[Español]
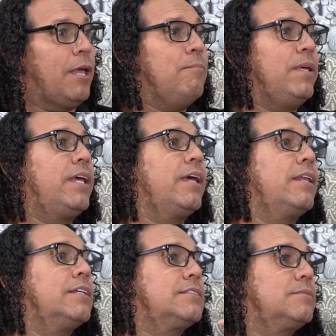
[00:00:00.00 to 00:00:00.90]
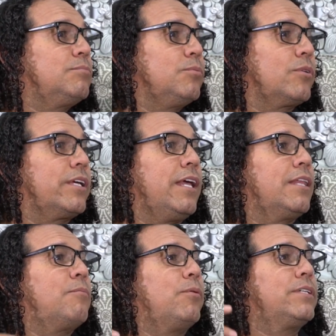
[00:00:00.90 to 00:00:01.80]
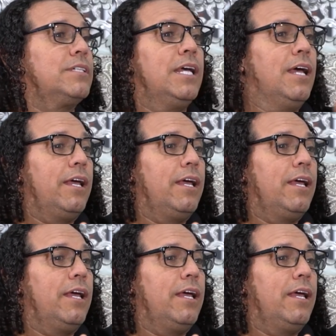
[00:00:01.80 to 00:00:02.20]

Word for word: en mis genes. Porque ya después